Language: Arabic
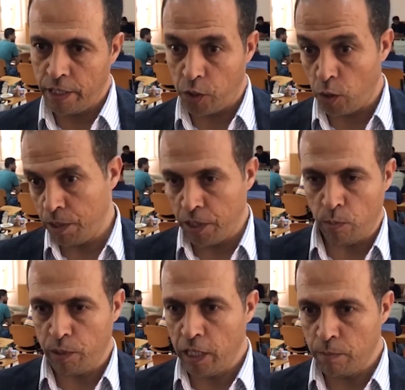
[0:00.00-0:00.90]
على الرغم أن
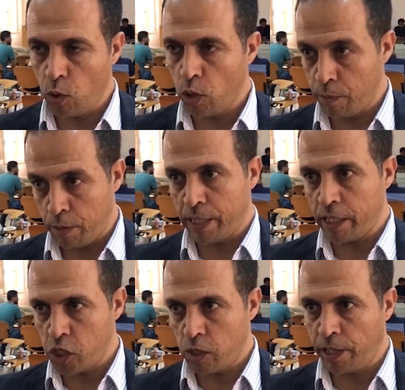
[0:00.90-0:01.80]
اليوم العالمي هو يوم
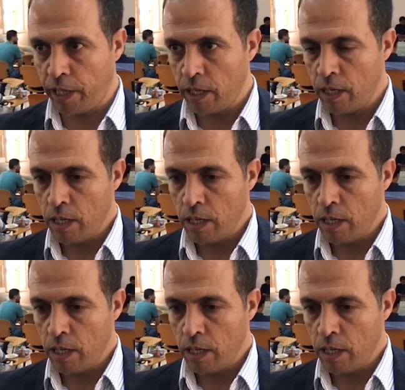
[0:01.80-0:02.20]
18 أبريل